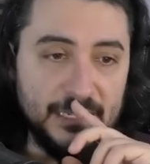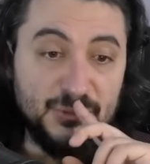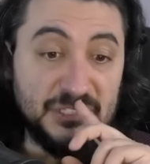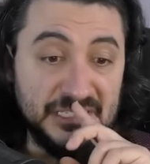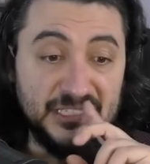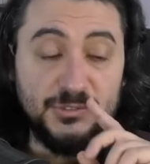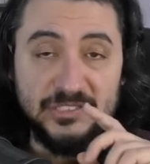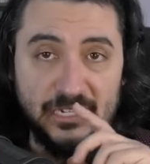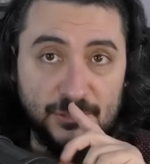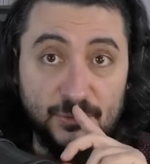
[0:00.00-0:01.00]
ils touchent des aides
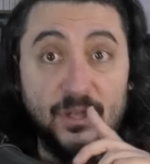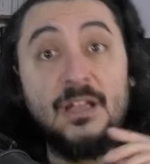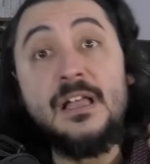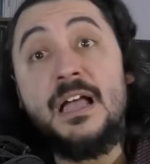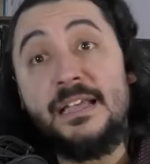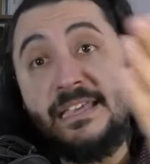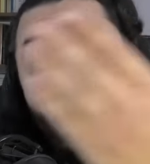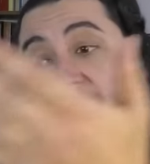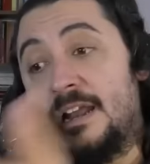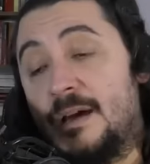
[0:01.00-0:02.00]
sociales et tout il y
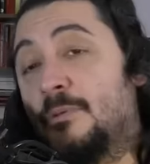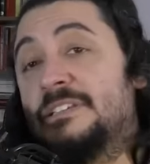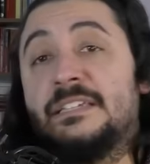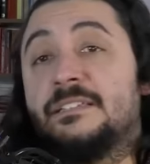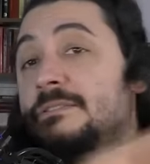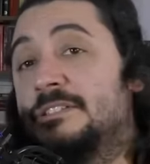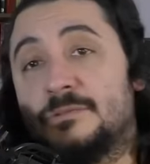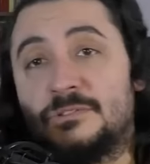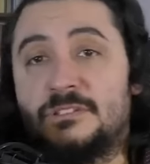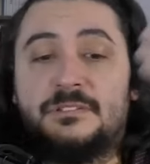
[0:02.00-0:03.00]
a la moitié, disons,